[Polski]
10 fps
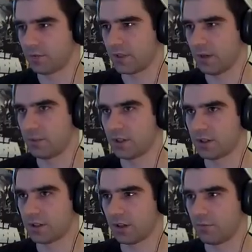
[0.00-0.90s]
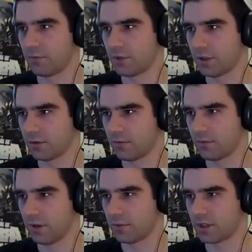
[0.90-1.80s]
Wydaje mi się, że taką włócznię to w
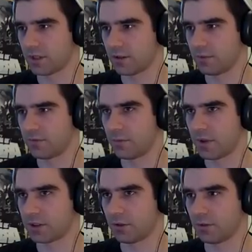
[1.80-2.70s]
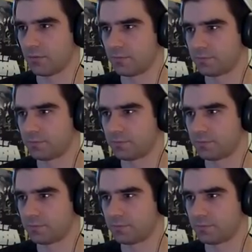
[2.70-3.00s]
ogóle można zrobić wypasioną.